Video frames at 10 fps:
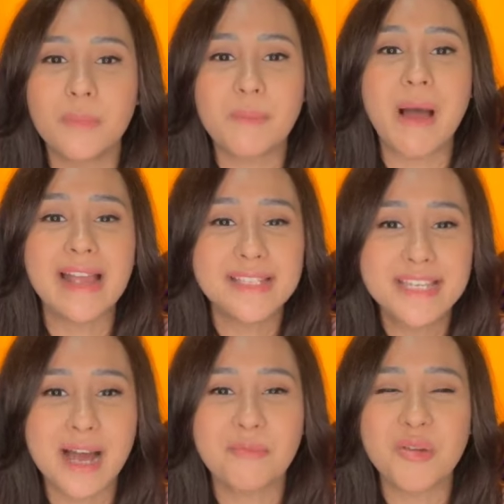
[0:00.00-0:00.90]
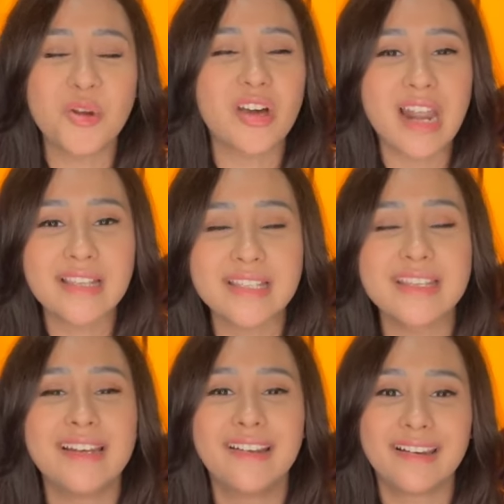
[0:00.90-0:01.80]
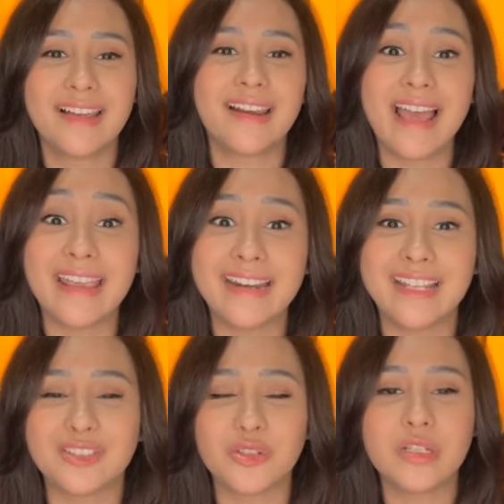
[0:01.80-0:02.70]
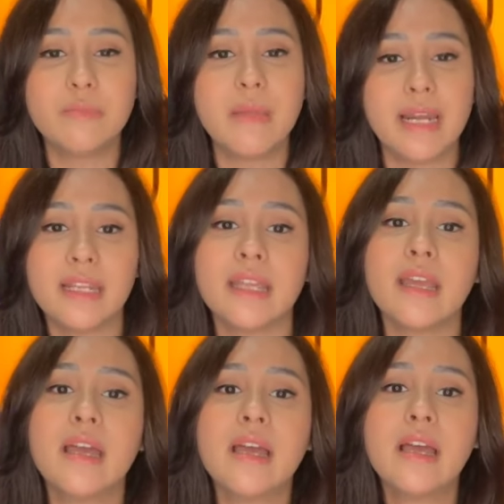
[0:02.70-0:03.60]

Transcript: lebih panjang birokrasinya dan lain-lain gitu dibanding